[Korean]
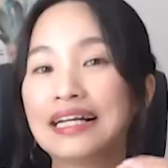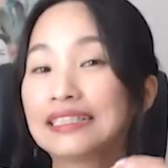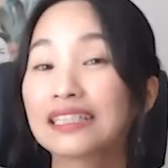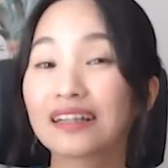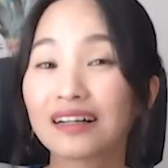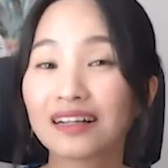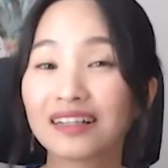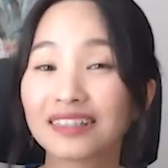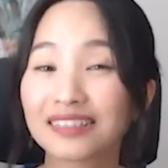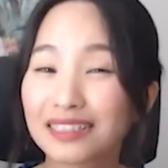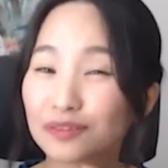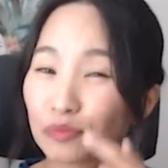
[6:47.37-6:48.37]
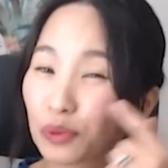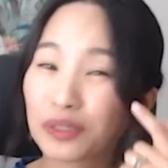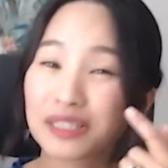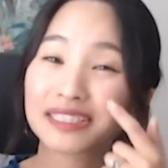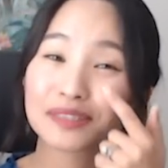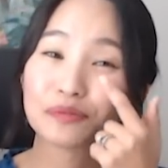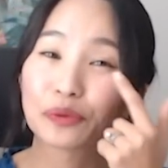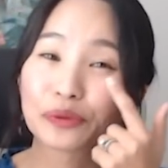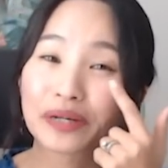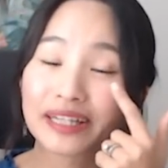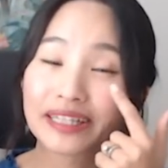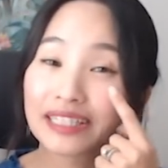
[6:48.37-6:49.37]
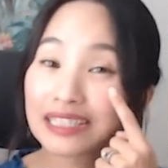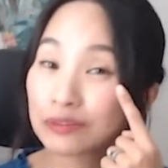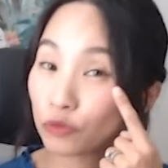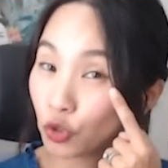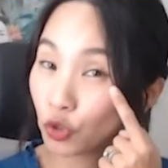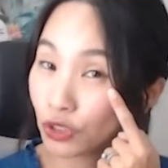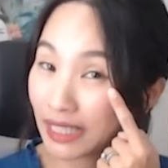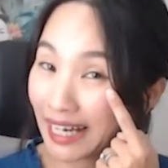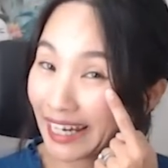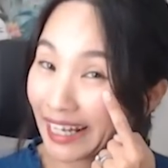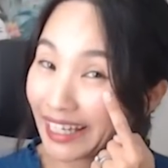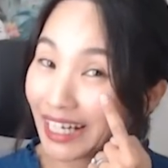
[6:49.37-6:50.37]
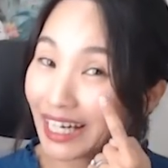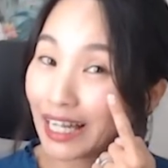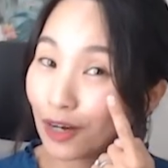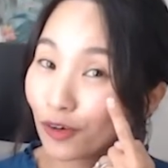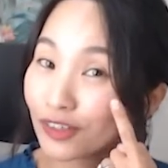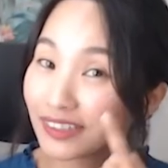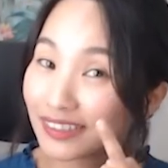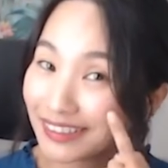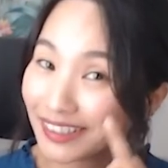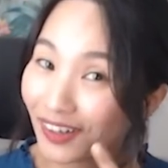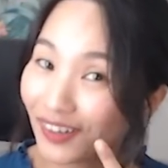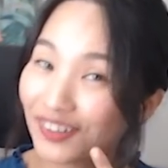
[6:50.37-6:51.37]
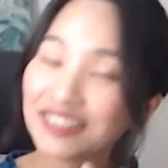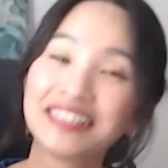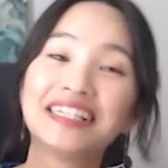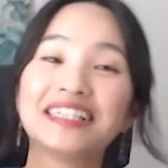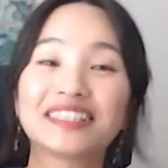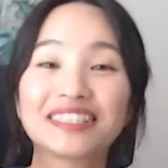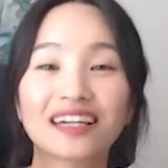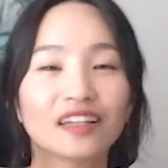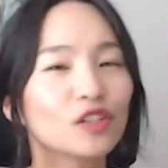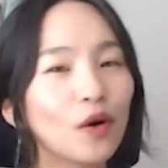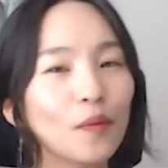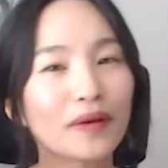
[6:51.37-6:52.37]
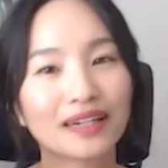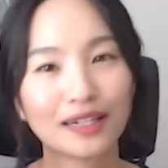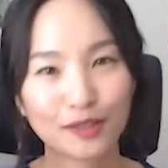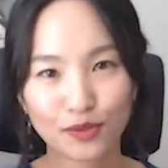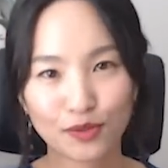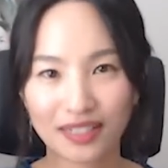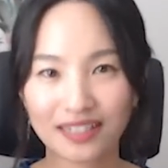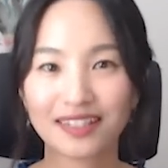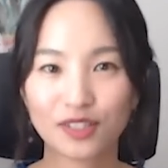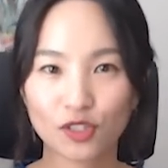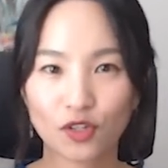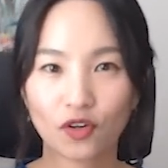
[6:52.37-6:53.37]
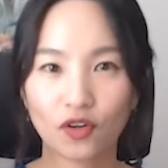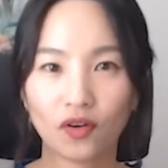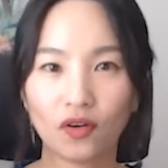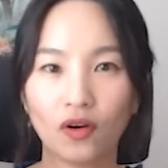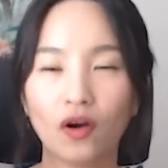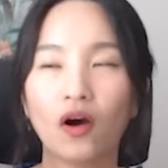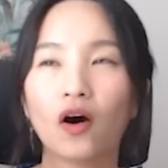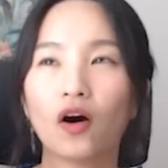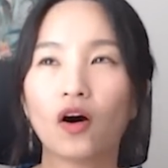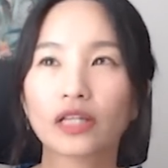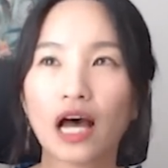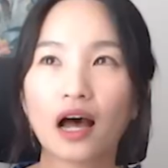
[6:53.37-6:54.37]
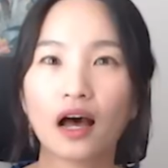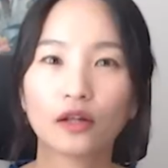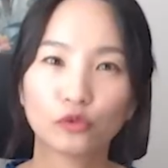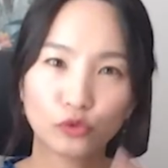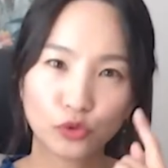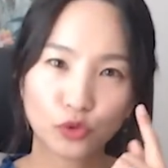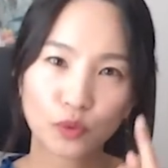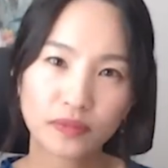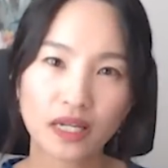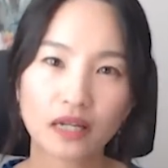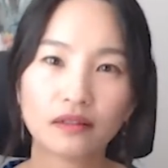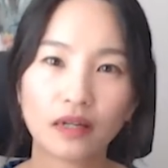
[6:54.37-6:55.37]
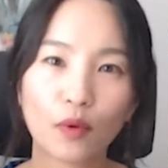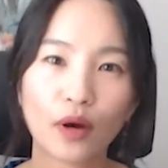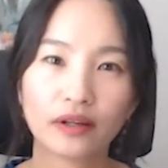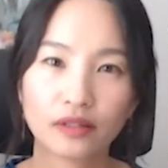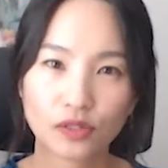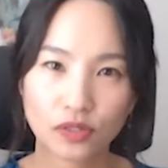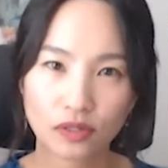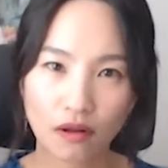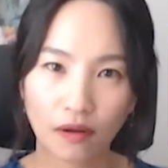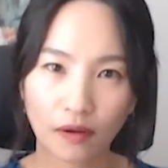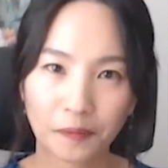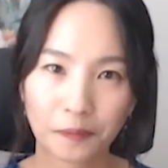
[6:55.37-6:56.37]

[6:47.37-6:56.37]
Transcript: 제가 지금 보이실진 모르겠는데 지금 눈 달에 끼가 났거든요. 제가 이런 말을 할 수가 있겠죠. 어, 나 눈 좀 체크해 봐야겠어.